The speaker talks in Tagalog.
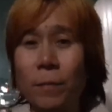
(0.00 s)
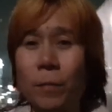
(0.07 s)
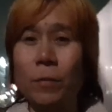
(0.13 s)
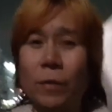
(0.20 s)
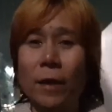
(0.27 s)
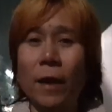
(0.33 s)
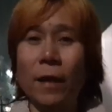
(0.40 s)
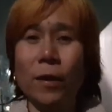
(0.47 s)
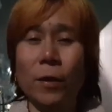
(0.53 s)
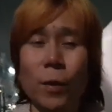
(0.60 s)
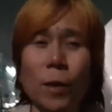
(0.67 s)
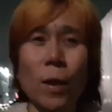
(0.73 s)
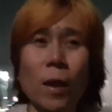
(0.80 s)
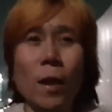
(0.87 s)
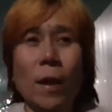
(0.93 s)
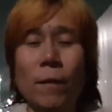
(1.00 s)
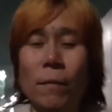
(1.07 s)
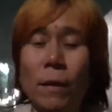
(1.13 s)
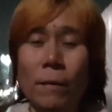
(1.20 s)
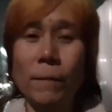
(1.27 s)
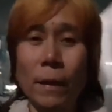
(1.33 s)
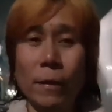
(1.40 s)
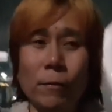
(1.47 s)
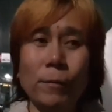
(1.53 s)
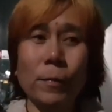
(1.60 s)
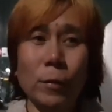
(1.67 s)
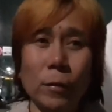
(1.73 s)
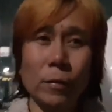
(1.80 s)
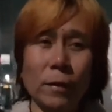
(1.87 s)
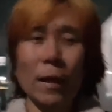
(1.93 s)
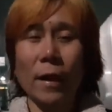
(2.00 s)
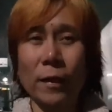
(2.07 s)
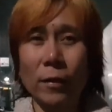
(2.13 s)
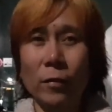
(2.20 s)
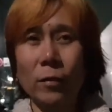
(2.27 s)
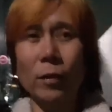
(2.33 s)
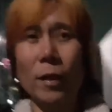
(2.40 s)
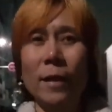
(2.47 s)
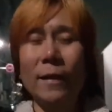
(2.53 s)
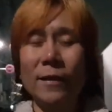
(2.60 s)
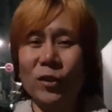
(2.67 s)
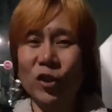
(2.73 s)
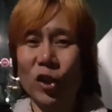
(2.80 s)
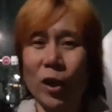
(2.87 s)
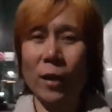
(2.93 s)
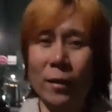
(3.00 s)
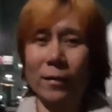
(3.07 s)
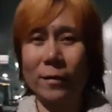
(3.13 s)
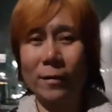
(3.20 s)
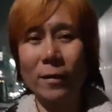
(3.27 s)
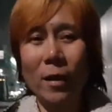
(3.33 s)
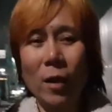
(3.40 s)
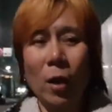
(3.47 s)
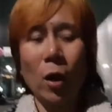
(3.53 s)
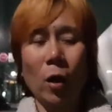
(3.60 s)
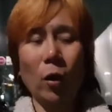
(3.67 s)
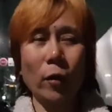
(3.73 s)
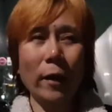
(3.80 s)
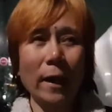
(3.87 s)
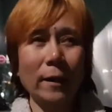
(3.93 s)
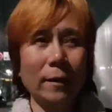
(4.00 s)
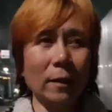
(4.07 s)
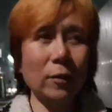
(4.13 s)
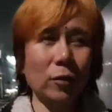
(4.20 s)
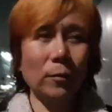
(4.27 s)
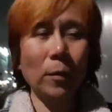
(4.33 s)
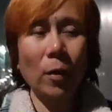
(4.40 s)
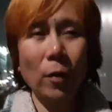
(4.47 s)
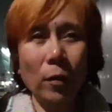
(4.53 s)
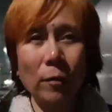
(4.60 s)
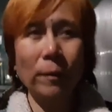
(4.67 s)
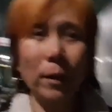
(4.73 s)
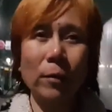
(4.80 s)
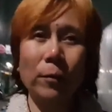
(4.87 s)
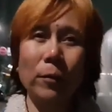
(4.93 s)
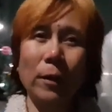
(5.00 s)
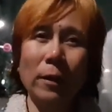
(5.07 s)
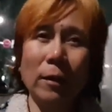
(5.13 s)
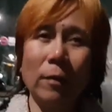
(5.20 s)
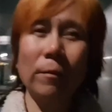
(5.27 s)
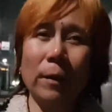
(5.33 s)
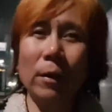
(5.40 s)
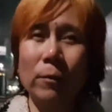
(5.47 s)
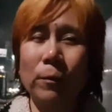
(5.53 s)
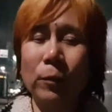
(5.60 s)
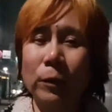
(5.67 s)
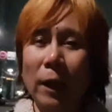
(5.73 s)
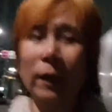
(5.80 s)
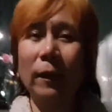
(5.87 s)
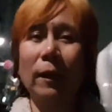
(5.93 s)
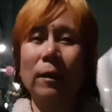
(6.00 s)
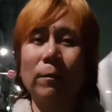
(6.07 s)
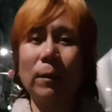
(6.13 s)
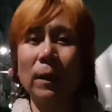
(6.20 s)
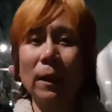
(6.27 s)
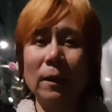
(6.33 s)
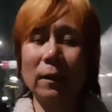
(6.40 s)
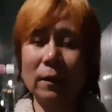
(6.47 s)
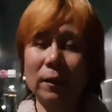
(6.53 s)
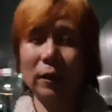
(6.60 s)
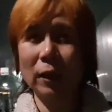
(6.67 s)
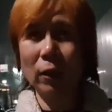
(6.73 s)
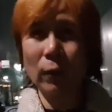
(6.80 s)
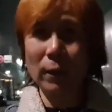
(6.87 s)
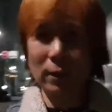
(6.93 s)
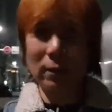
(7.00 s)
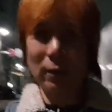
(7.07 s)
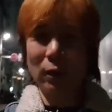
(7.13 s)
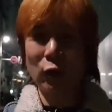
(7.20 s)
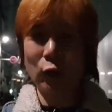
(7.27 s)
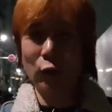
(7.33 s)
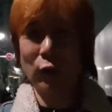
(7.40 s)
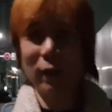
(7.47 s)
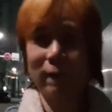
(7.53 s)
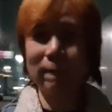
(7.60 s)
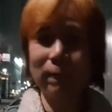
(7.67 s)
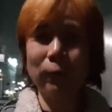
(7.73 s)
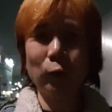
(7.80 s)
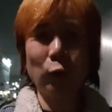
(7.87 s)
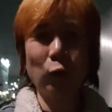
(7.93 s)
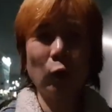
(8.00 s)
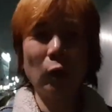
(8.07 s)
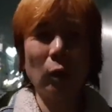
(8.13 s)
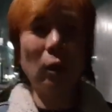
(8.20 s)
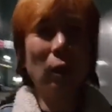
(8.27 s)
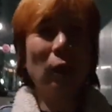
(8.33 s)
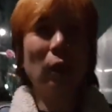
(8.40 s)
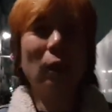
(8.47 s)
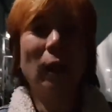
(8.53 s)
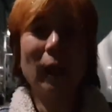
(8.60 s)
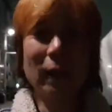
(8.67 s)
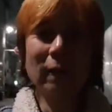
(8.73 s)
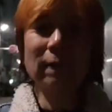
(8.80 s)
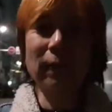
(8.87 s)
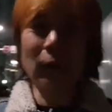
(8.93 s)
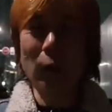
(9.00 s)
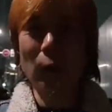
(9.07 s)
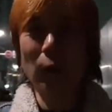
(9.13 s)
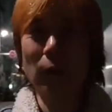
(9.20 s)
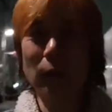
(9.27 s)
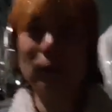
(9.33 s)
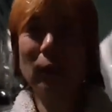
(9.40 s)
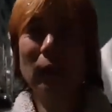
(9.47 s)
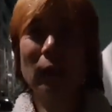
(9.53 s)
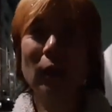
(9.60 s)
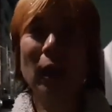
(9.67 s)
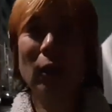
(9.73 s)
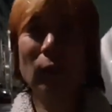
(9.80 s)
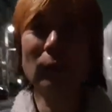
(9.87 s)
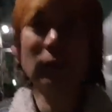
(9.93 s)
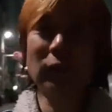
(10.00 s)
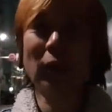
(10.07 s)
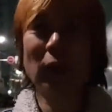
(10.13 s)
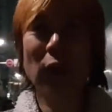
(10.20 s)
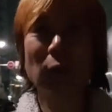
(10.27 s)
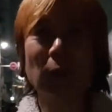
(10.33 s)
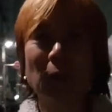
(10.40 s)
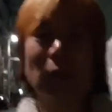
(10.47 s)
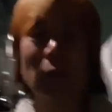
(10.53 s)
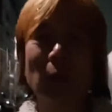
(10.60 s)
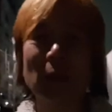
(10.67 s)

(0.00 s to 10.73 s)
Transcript: po tayo pag meron po tayong chance. Or I think tomorrow, meron po, nat- meron po tayong kaibigan nagre-request ng Korean food. And of course, I will take you in the